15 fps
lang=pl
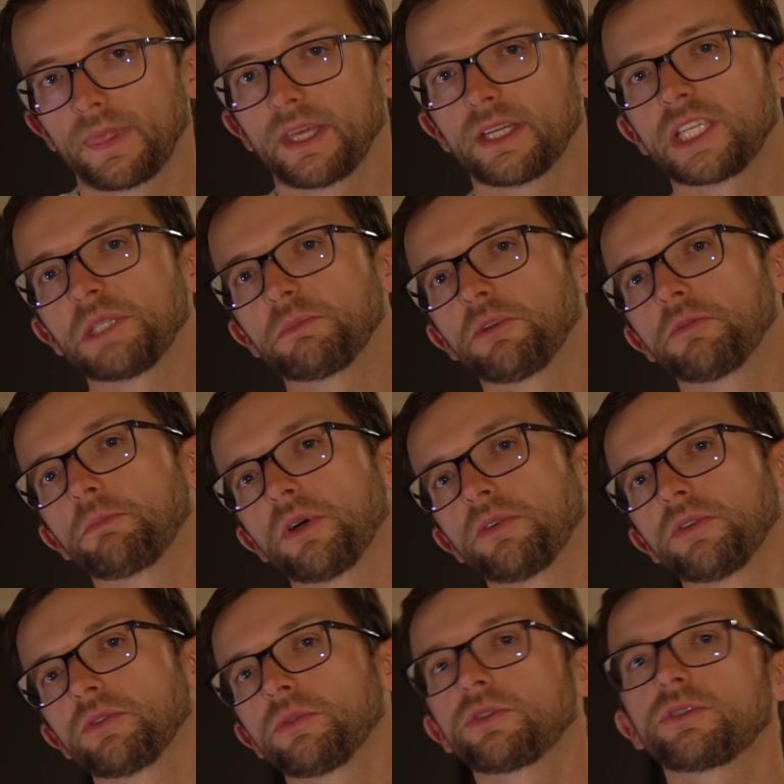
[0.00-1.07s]
Jaki był
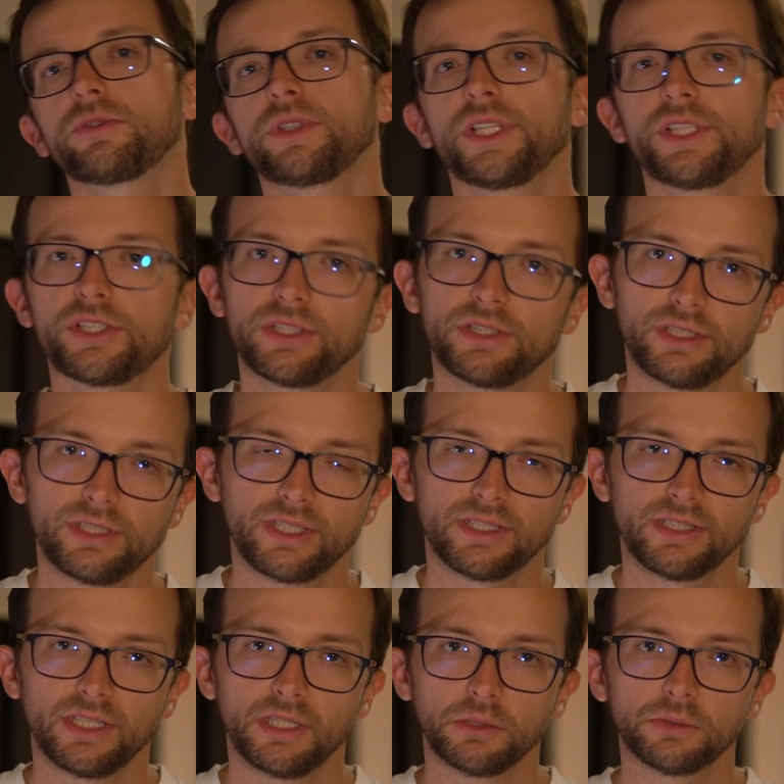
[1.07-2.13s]
powód usunięcia tych
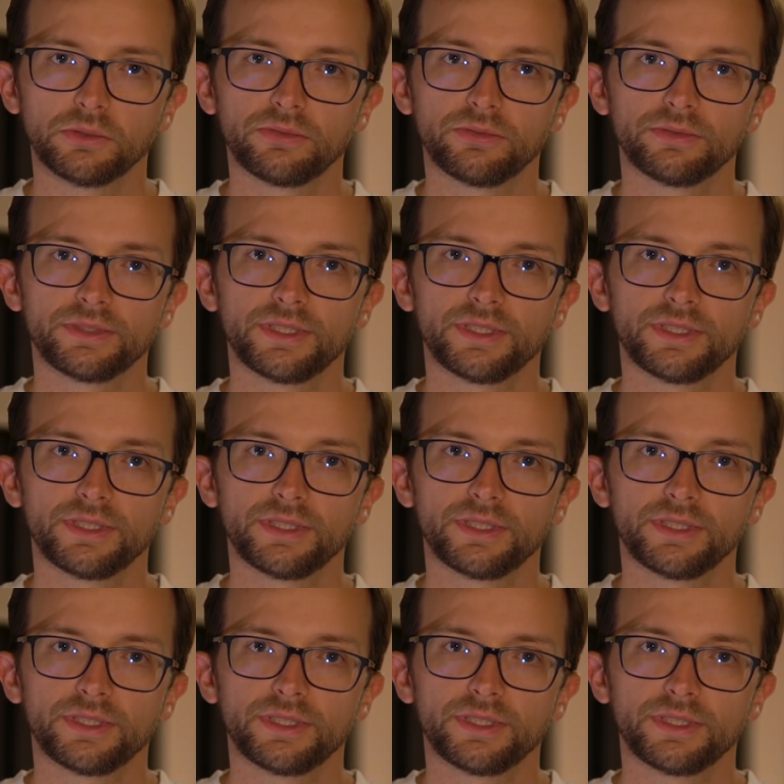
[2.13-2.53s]
kanałów?